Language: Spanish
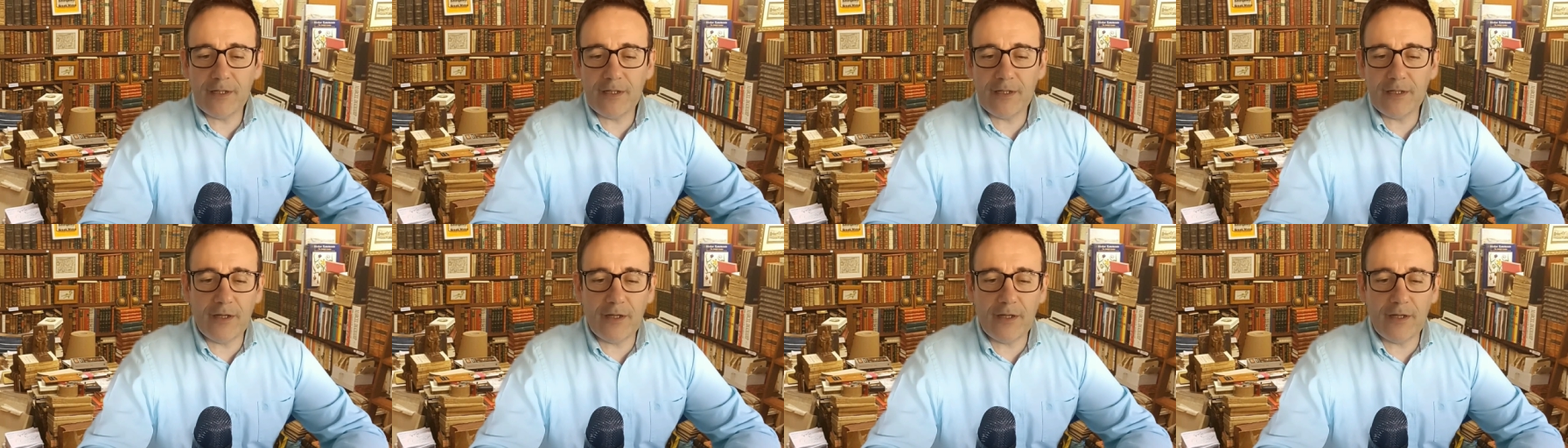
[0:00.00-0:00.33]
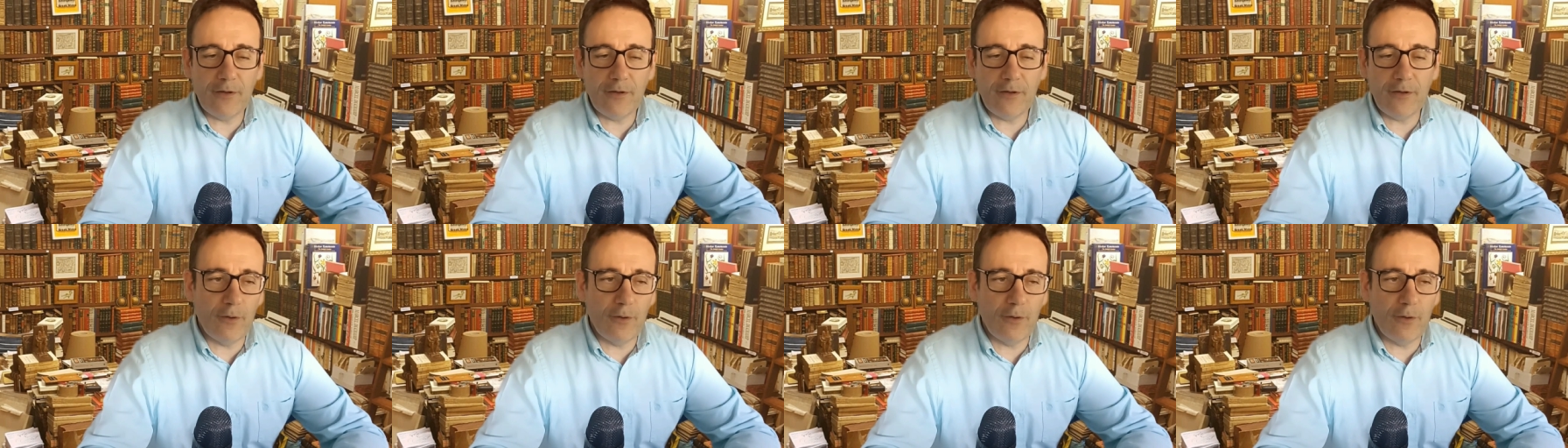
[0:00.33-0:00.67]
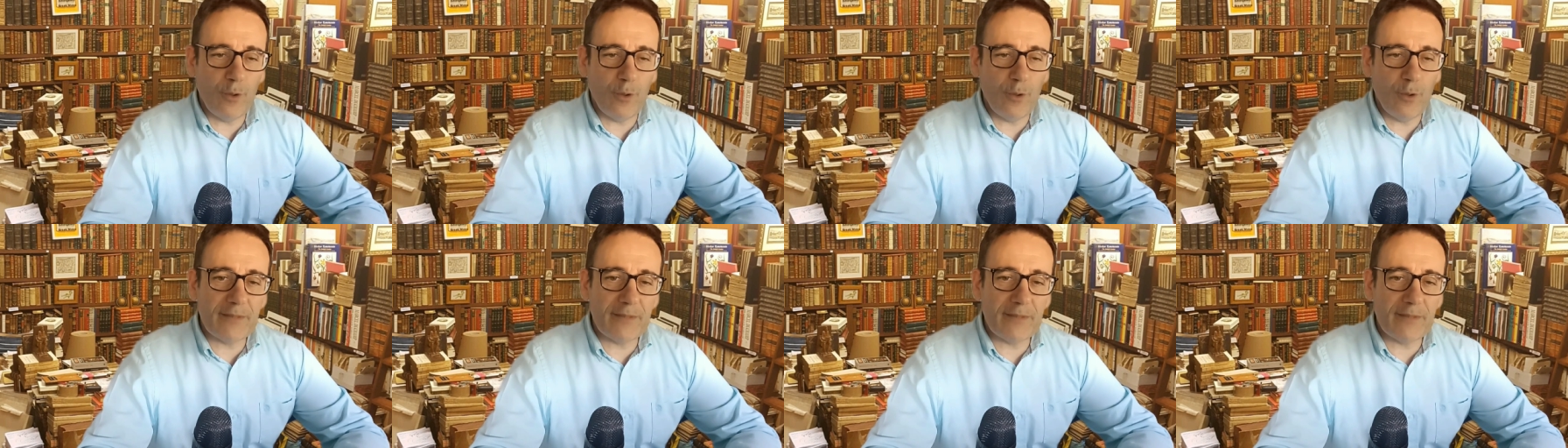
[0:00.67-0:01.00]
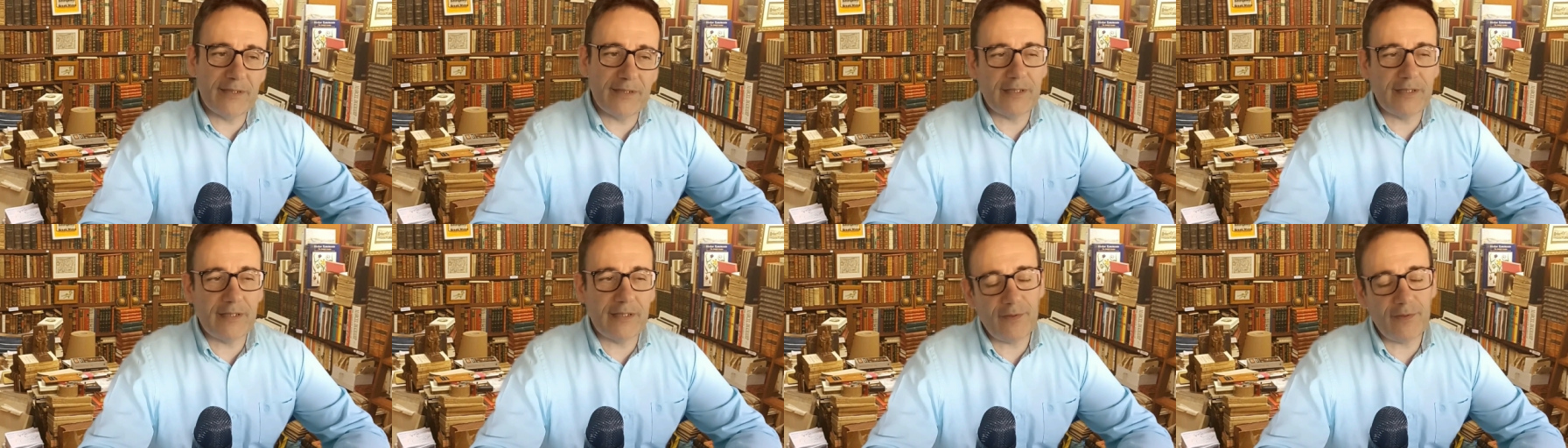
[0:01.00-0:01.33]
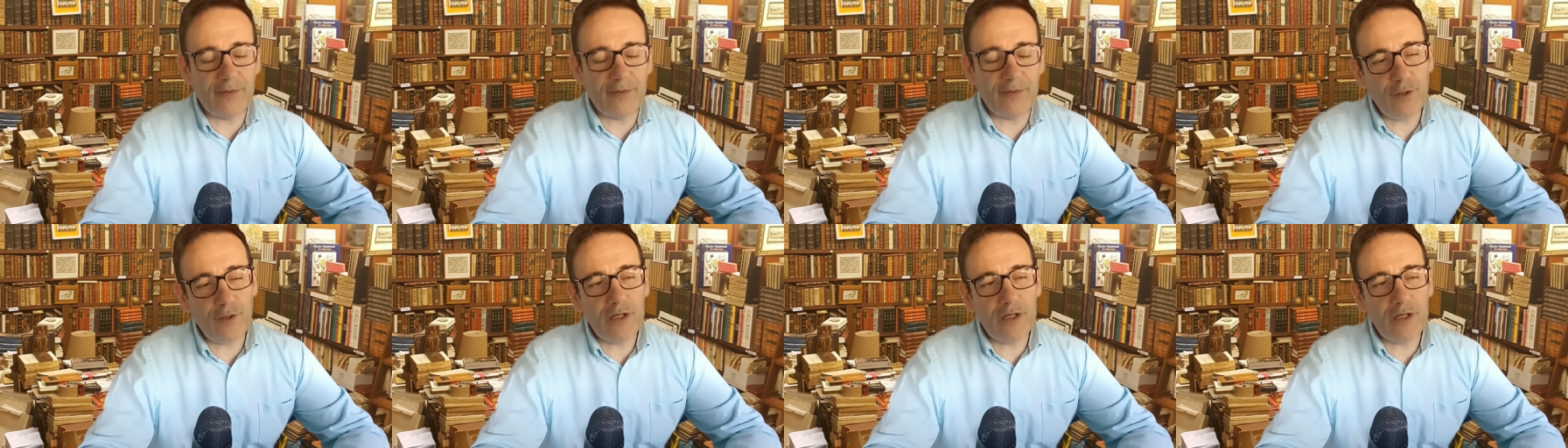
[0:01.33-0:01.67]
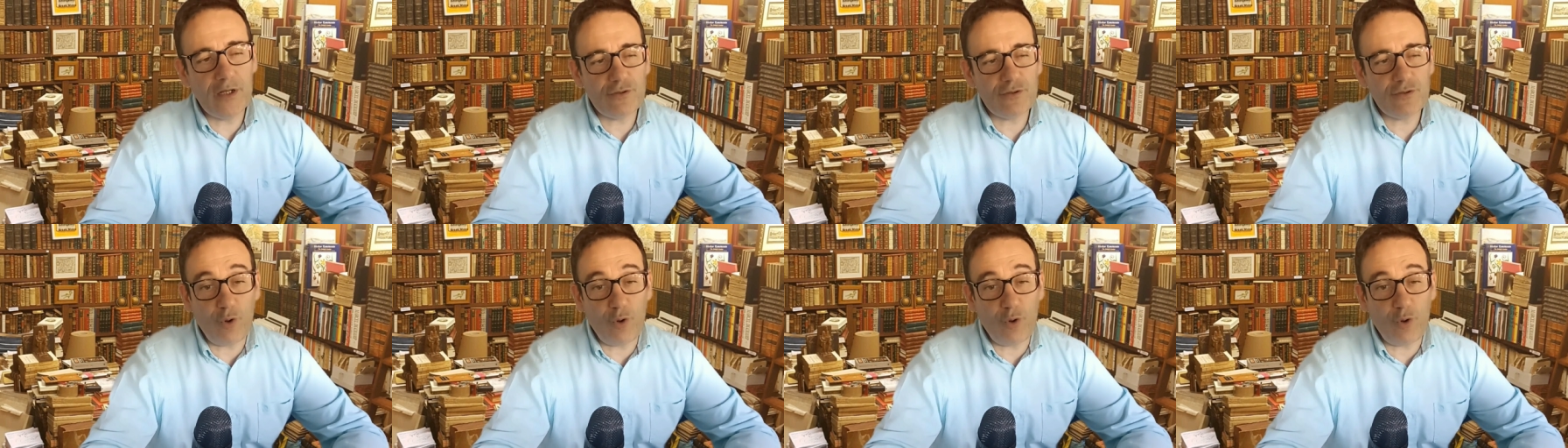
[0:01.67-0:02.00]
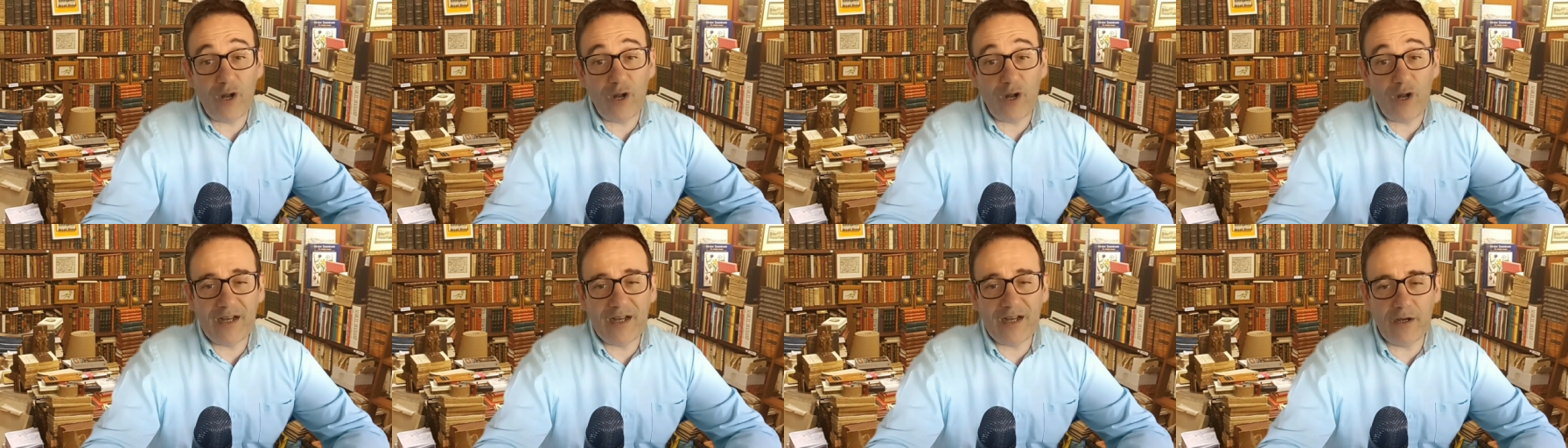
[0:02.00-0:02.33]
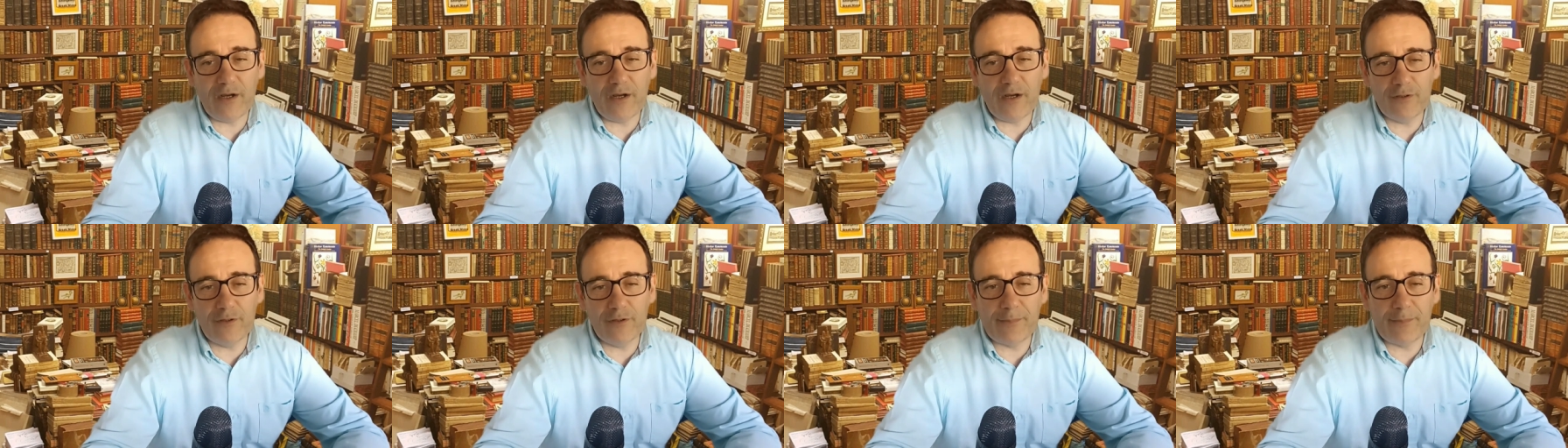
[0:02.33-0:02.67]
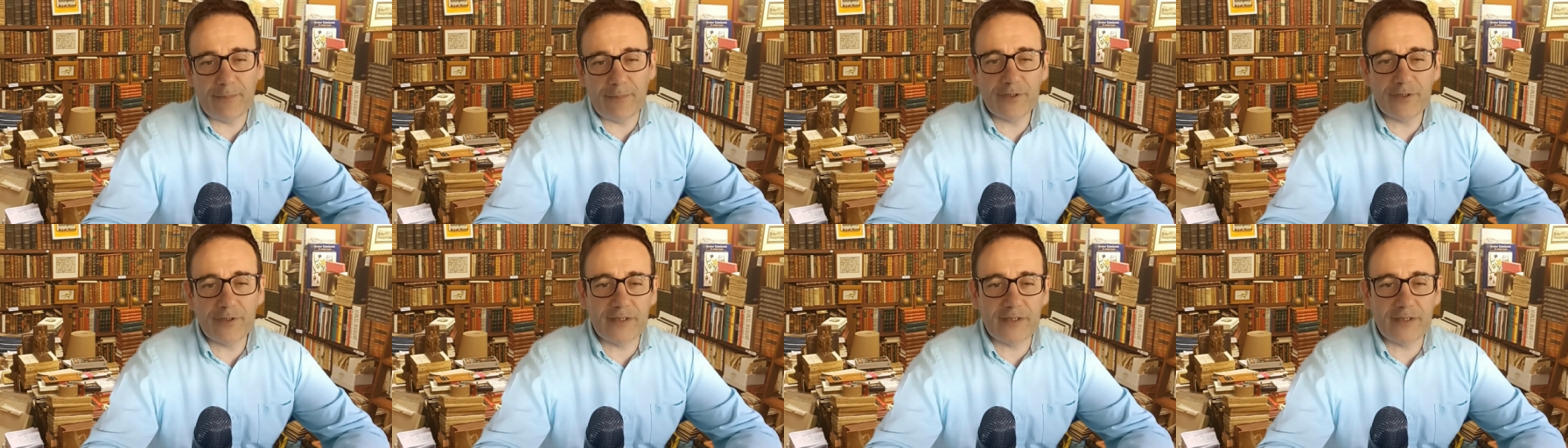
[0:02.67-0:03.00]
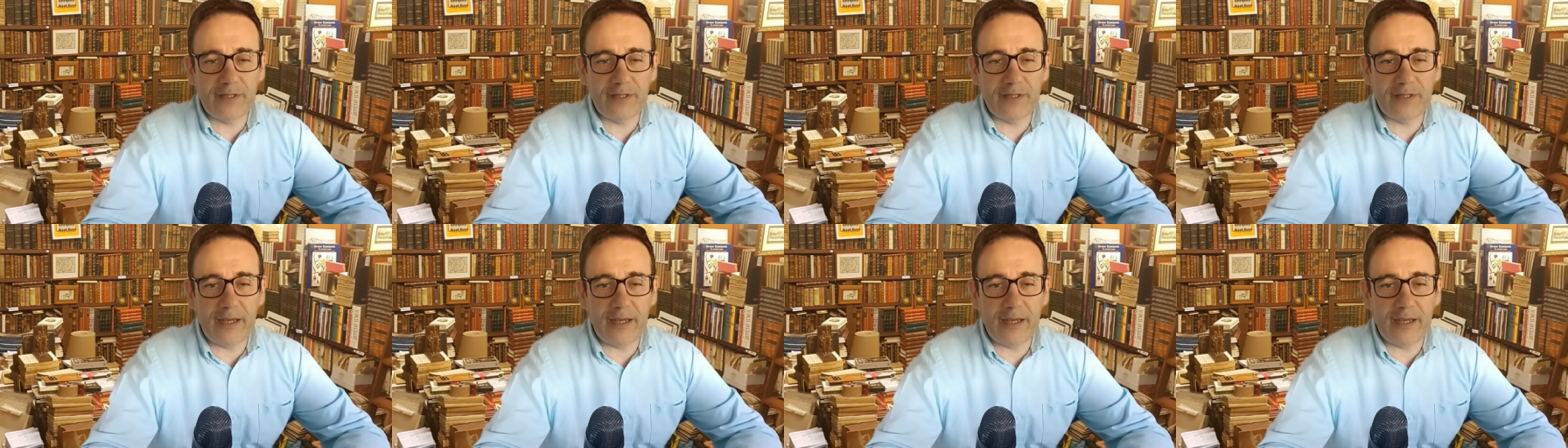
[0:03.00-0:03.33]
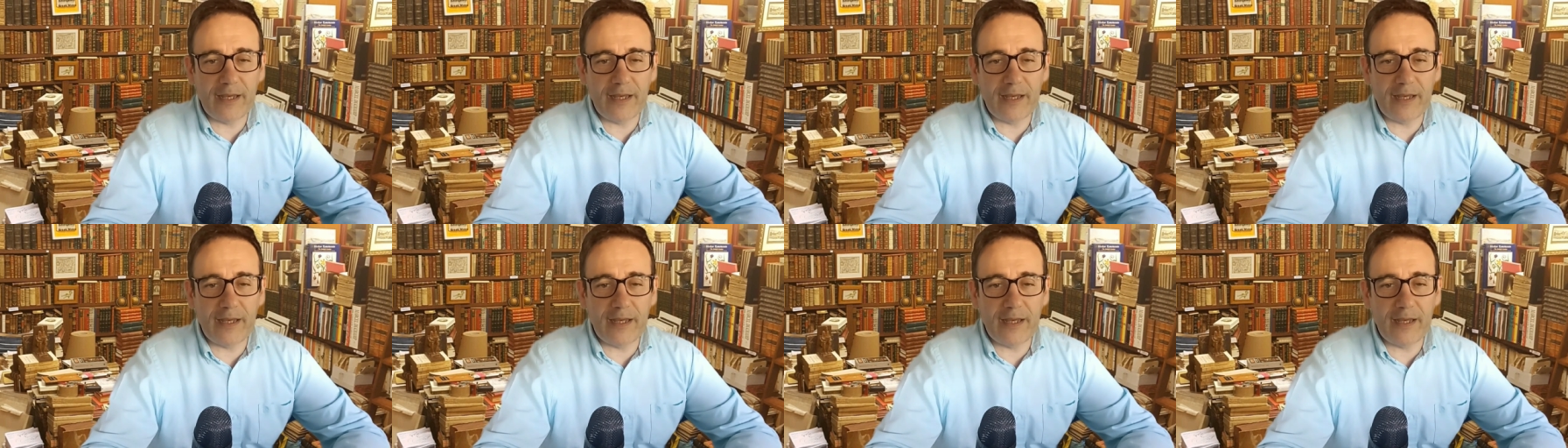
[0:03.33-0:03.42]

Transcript: o, las matizaciones o, o los aportes de ideas.